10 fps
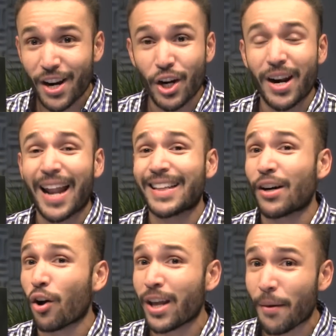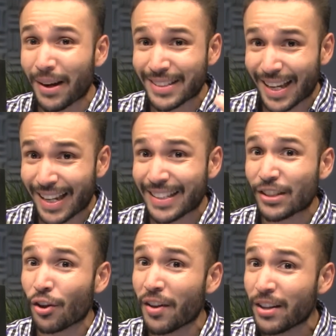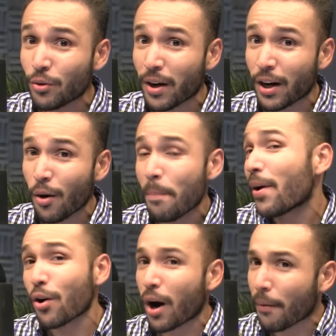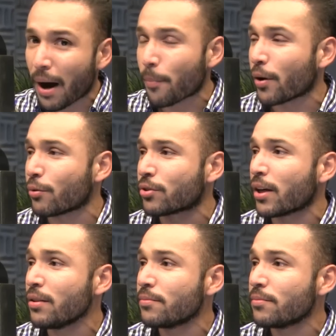la tecnología va a seguir estando dentro del reloj, pero no la vas a poder usar.